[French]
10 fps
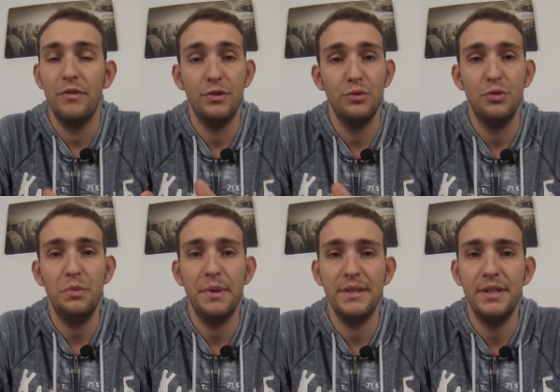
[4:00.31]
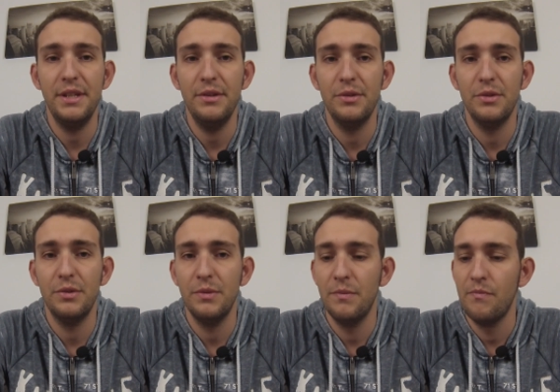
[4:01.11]
on va tout de suite passer
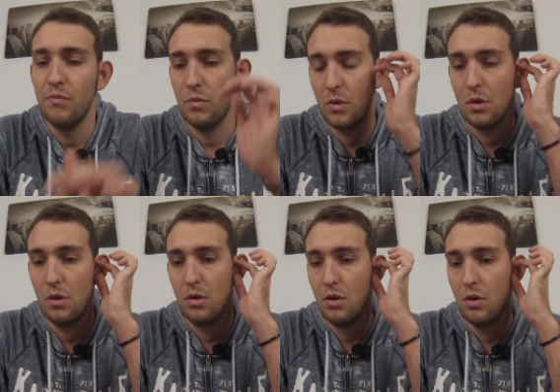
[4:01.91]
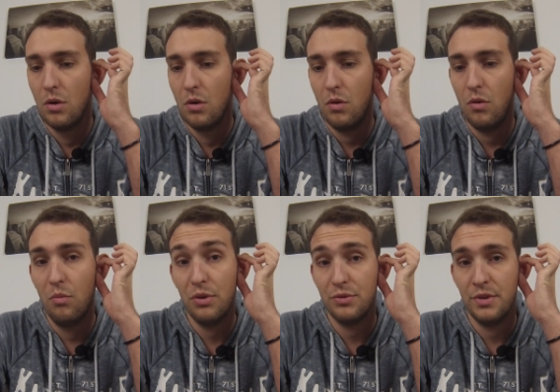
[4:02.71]
au au
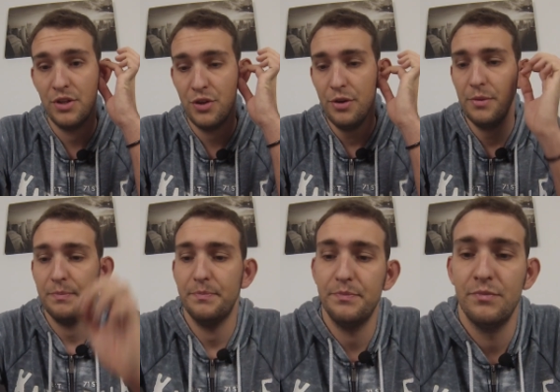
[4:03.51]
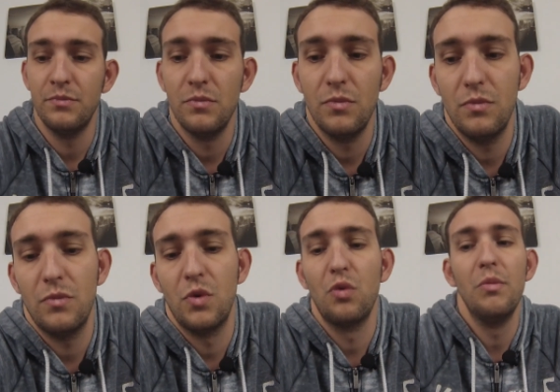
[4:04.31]
poisson nageur,
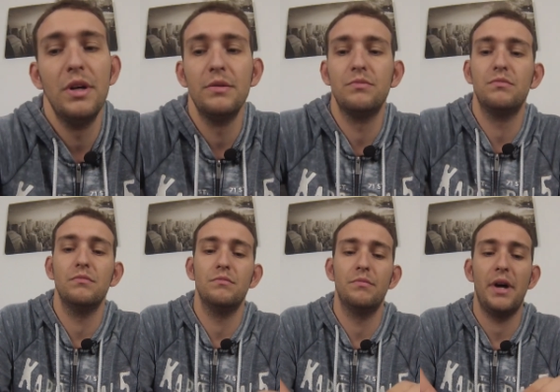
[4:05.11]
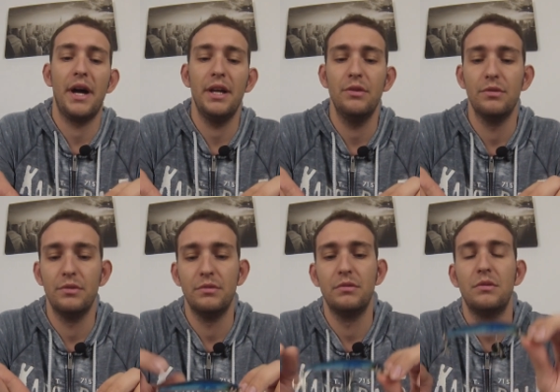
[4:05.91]
hmm. Donc, ben, pareil,
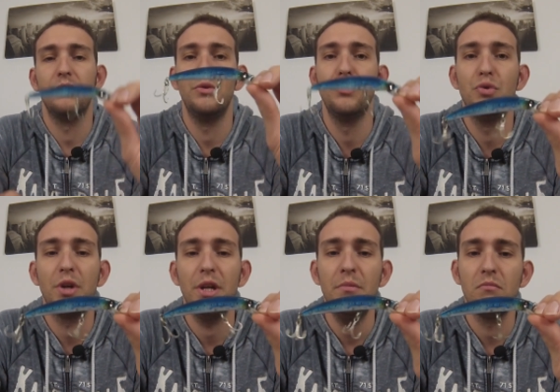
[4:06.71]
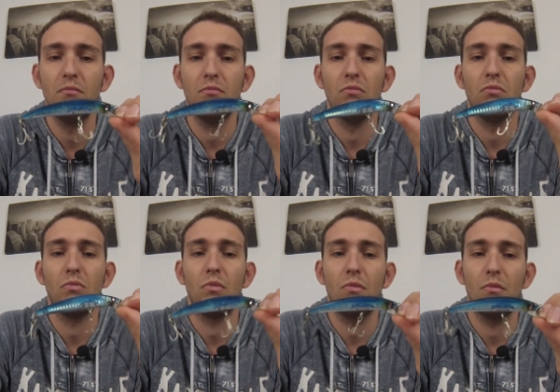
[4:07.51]
euh, Yosuri,
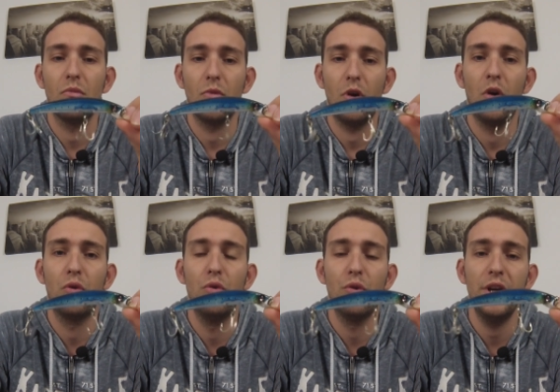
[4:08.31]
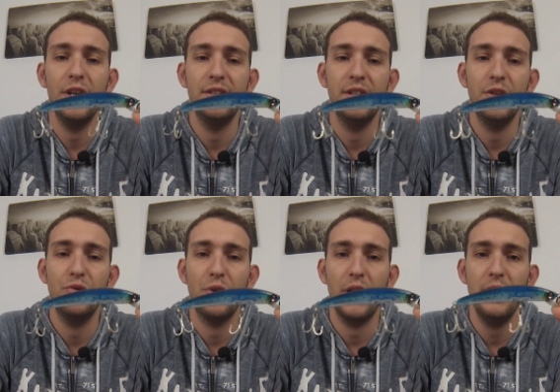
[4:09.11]
en coloris assez
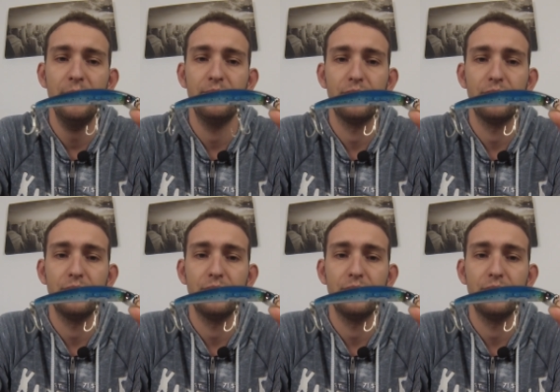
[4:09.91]
naturel.